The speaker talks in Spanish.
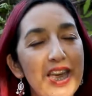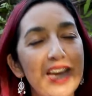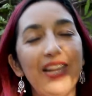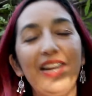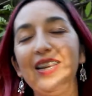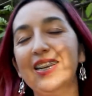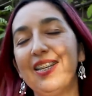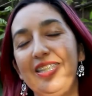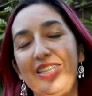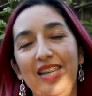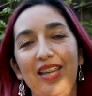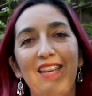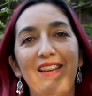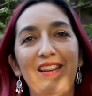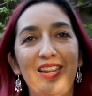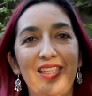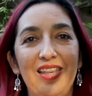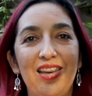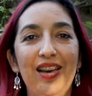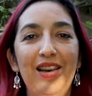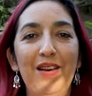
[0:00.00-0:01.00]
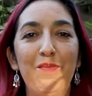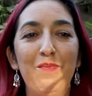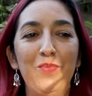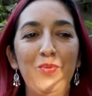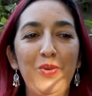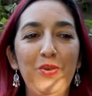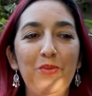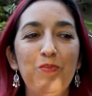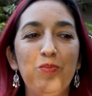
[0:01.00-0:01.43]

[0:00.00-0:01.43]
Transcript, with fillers: agradecida, de verdad, muy,